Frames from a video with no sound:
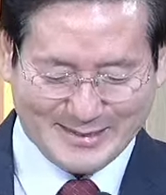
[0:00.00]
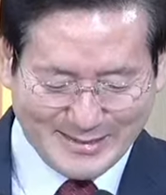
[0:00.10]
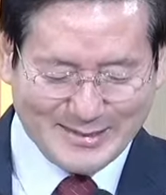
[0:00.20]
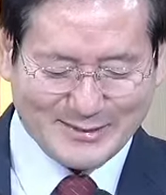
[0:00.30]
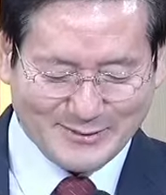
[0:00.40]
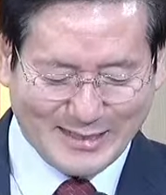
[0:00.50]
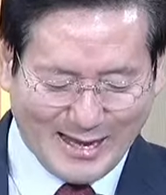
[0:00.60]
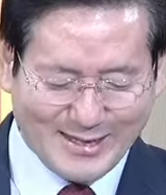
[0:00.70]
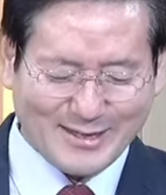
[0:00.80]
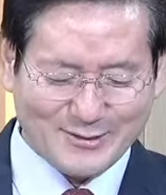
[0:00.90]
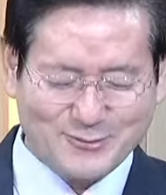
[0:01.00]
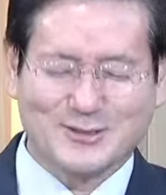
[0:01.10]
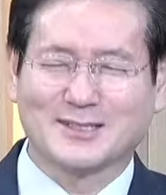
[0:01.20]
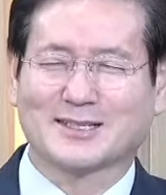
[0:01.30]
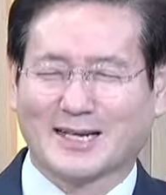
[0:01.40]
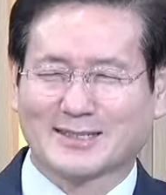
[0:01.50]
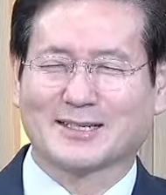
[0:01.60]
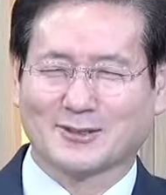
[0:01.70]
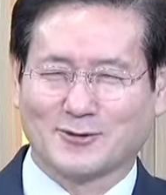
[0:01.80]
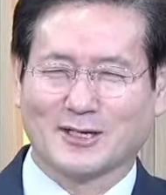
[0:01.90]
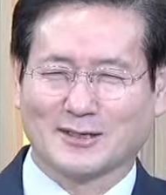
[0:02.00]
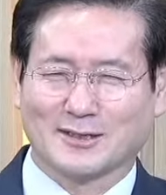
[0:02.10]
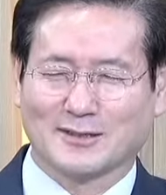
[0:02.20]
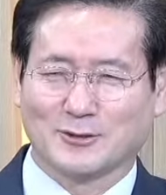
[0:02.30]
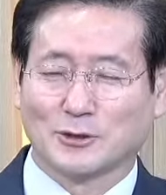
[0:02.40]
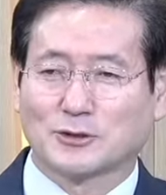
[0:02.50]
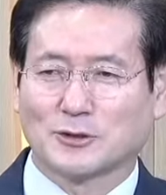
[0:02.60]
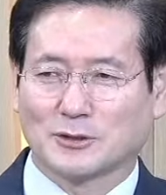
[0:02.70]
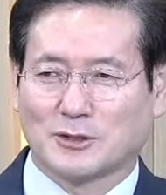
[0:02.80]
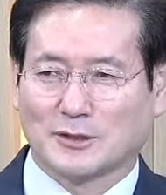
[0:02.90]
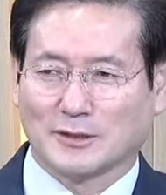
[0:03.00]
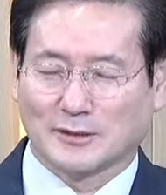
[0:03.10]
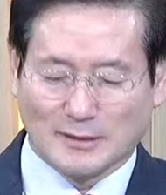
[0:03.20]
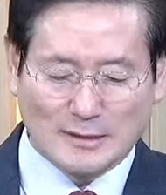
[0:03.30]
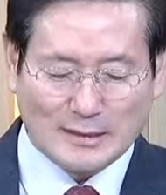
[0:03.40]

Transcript: 그래요. 나에게 주신 가장 귀한 길이 어떤 길이에요?